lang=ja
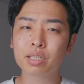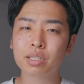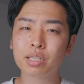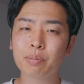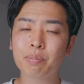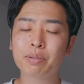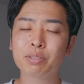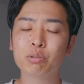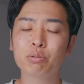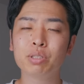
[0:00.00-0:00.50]

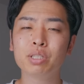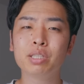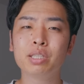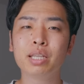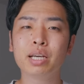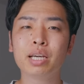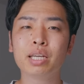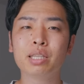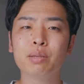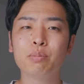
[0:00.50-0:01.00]
やっぱソニーの
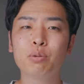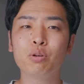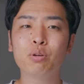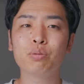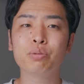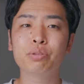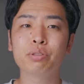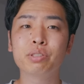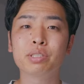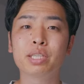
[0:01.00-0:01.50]
中で
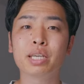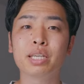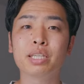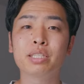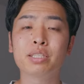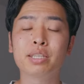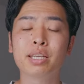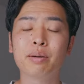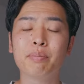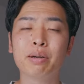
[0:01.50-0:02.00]
も
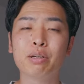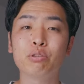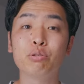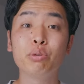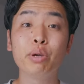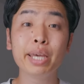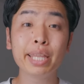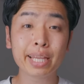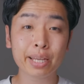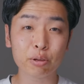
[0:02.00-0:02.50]
フルサイズがまあ
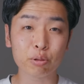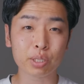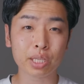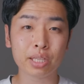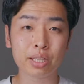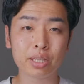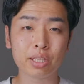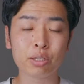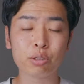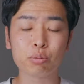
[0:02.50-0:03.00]
上だよ
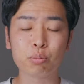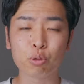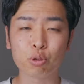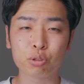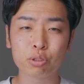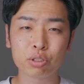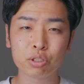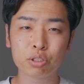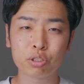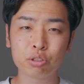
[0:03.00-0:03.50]
ねっていう、
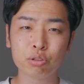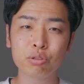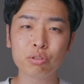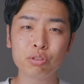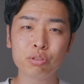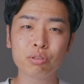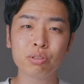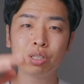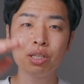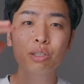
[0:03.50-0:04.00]
もう純
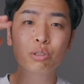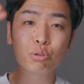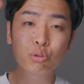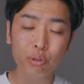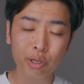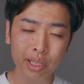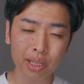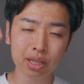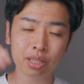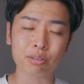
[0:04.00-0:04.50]
粋に
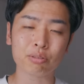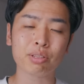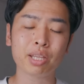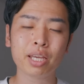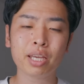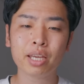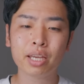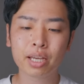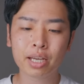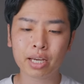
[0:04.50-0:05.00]
上っていう
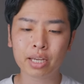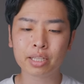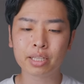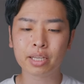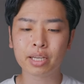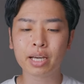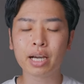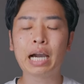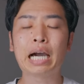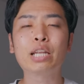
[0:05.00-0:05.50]
ね、概
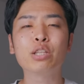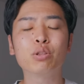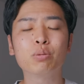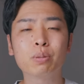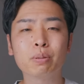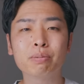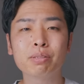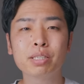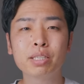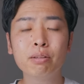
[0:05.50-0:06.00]
念があると
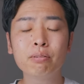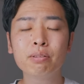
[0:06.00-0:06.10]
思います。